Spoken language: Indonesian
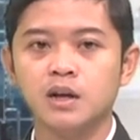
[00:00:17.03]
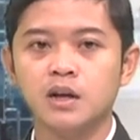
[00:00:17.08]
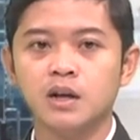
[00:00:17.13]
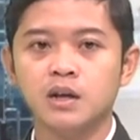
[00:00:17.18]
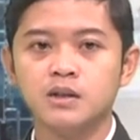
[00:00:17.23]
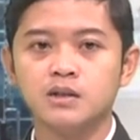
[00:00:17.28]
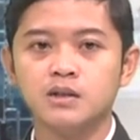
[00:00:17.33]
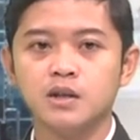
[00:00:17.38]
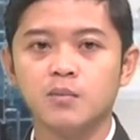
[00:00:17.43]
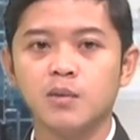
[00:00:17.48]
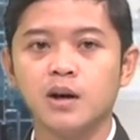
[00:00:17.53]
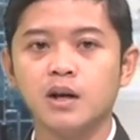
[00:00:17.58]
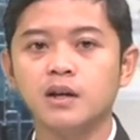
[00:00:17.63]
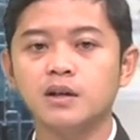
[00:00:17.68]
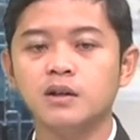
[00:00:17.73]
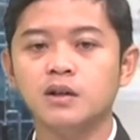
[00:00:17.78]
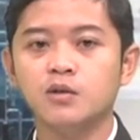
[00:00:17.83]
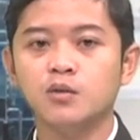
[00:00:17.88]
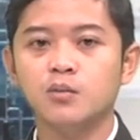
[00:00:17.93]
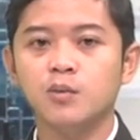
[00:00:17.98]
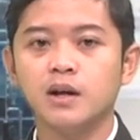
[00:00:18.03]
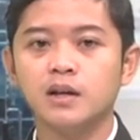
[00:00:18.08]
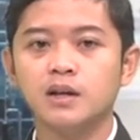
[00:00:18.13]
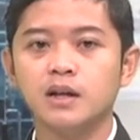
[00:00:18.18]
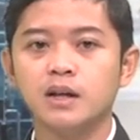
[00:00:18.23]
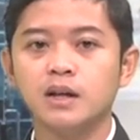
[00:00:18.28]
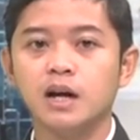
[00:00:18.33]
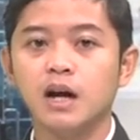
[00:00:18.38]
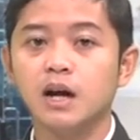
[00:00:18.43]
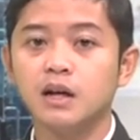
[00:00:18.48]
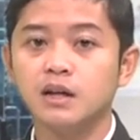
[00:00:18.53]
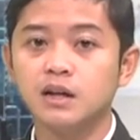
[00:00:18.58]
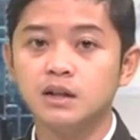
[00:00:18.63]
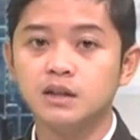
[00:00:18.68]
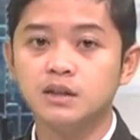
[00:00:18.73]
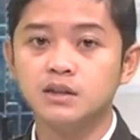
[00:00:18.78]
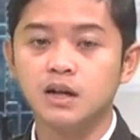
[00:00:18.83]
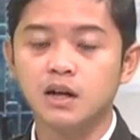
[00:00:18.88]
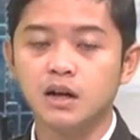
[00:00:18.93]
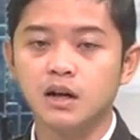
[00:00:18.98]
Setiap hari di rumahnya yang ada di
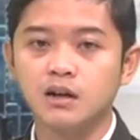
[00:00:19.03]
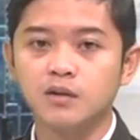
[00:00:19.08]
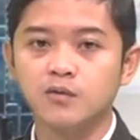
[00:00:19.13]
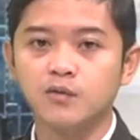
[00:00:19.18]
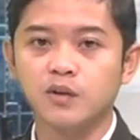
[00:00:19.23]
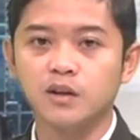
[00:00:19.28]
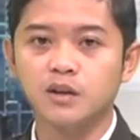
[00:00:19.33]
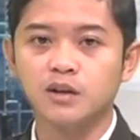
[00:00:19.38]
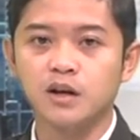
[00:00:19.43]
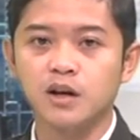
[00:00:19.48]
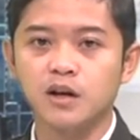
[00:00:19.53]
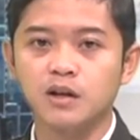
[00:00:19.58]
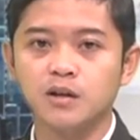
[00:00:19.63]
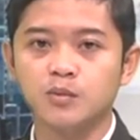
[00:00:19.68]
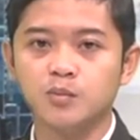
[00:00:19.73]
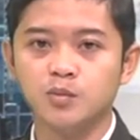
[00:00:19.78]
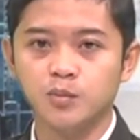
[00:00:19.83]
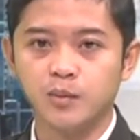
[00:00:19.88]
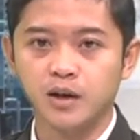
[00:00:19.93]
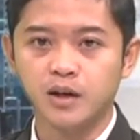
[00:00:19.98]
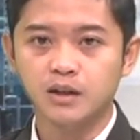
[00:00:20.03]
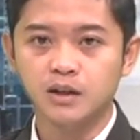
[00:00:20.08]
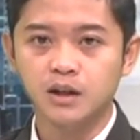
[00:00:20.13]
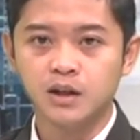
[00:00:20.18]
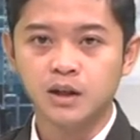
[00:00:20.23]
Jalan Veteran Kebumen,